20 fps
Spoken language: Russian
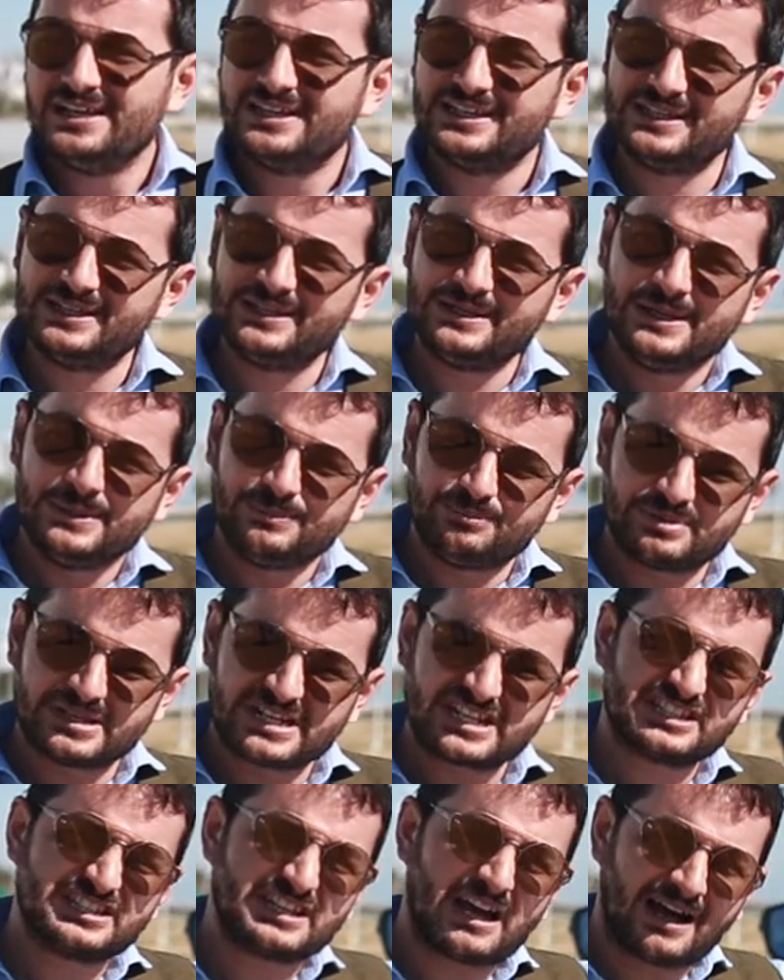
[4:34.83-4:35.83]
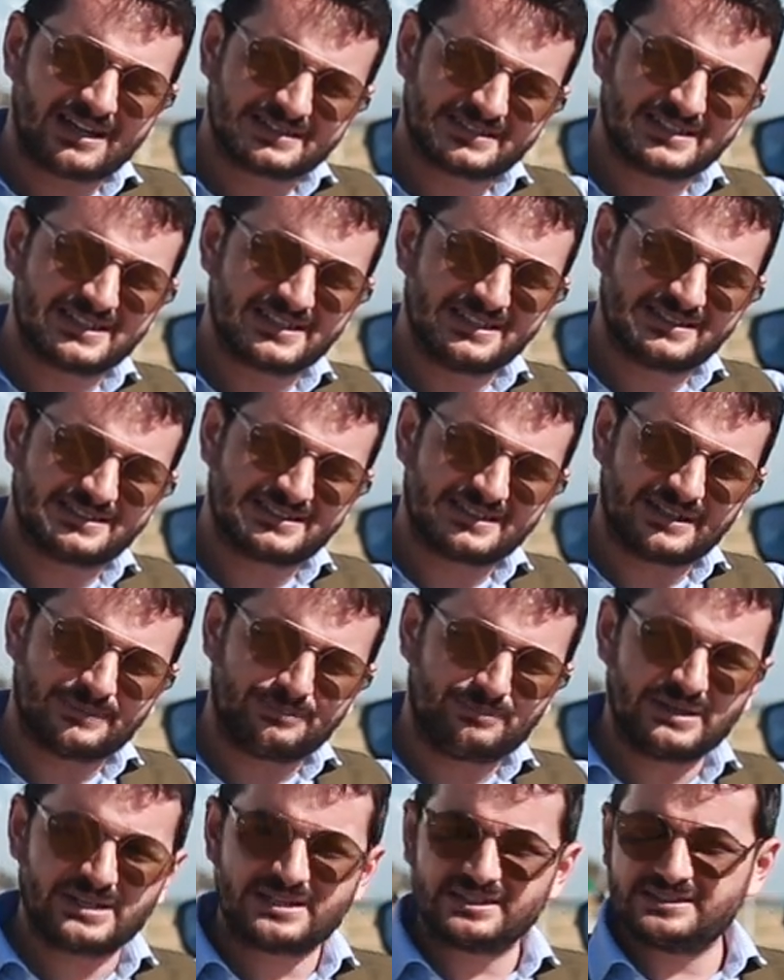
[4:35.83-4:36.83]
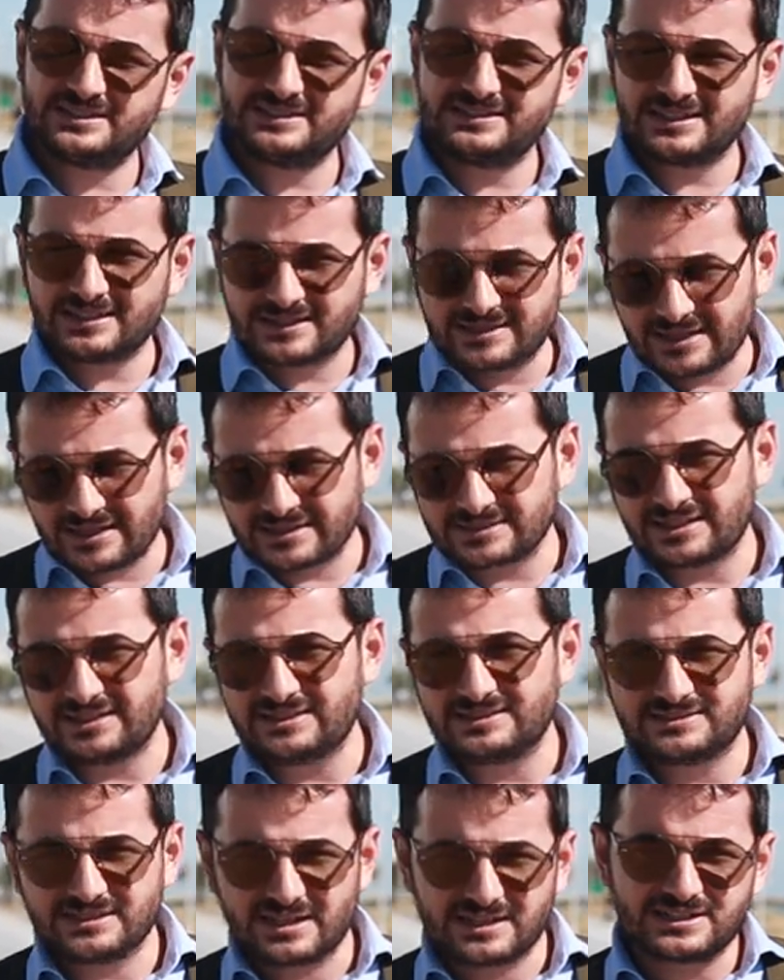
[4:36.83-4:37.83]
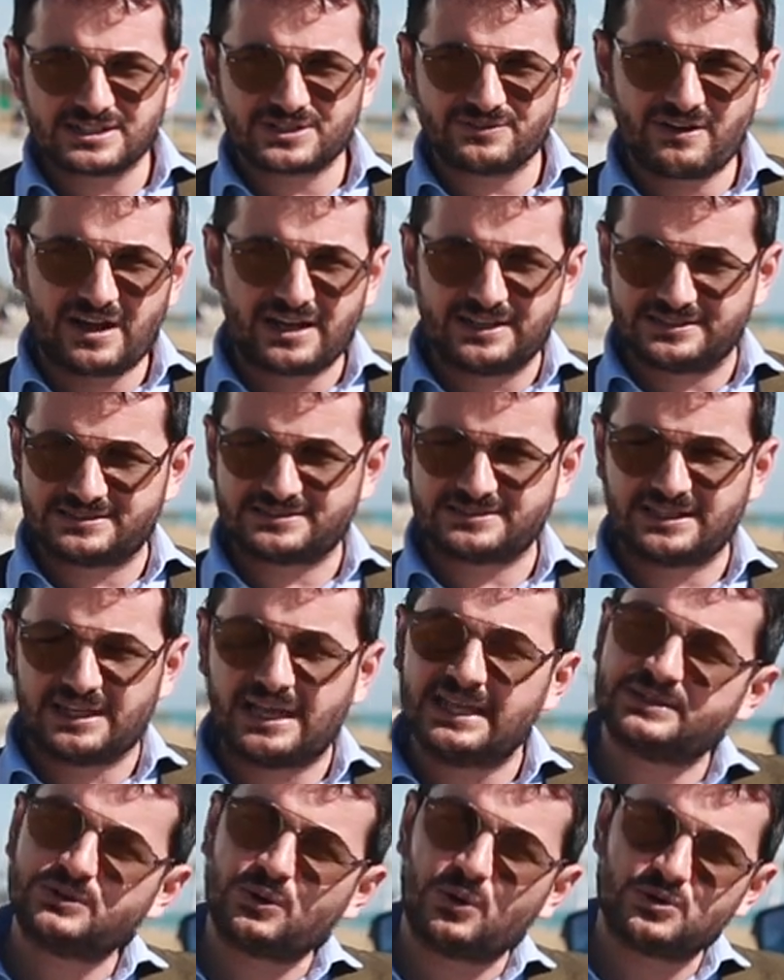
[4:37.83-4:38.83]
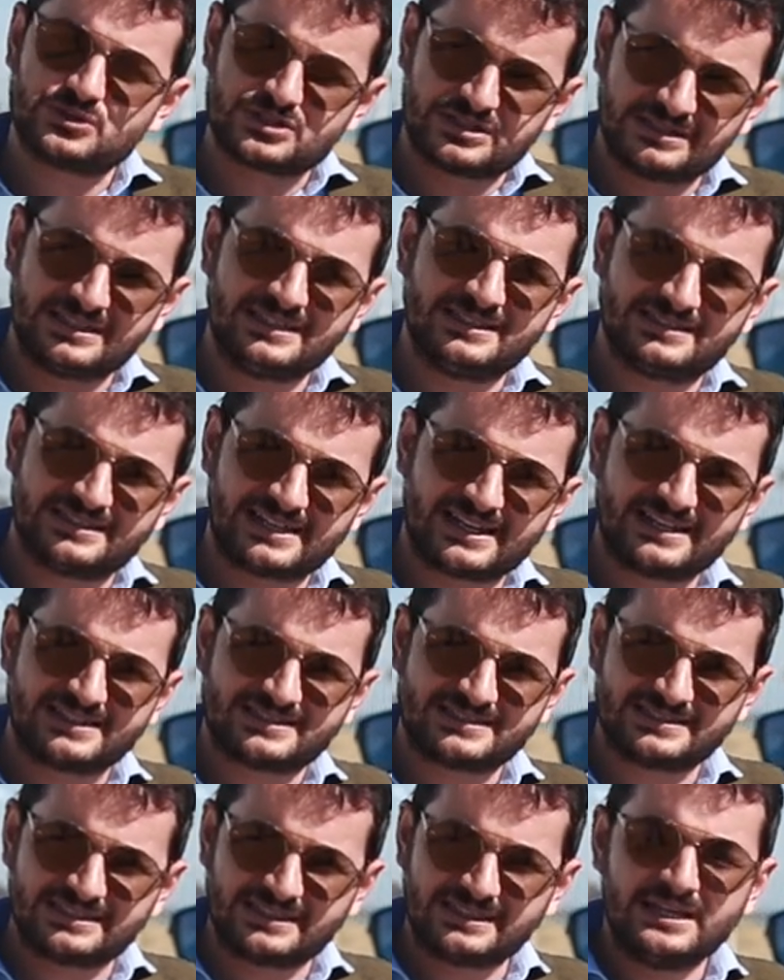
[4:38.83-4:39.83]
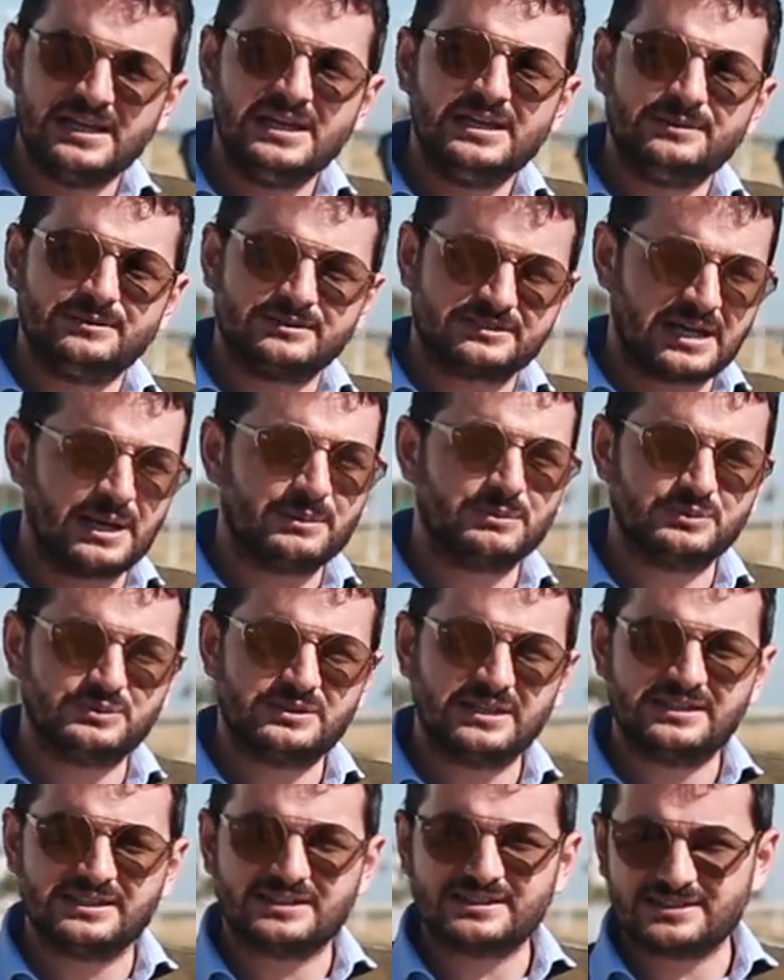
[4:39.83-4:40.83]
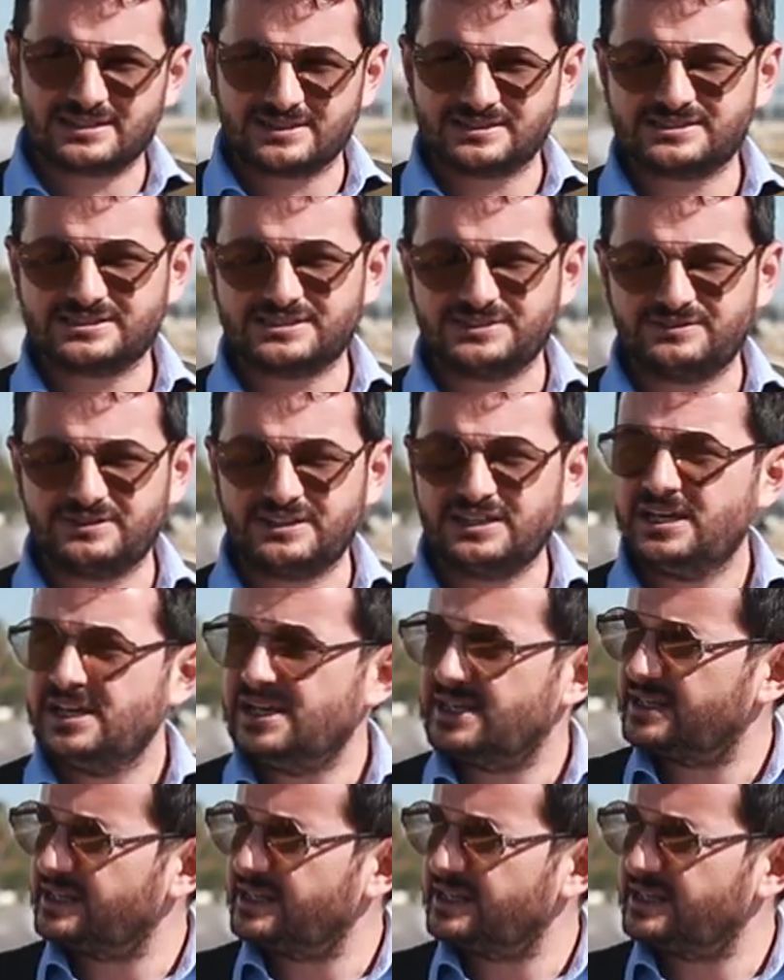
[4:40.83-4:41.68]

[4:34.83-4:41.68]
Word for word: И впереди открыто, впереди никак-то не закрывается. Это очень интересно, самом деле красиво.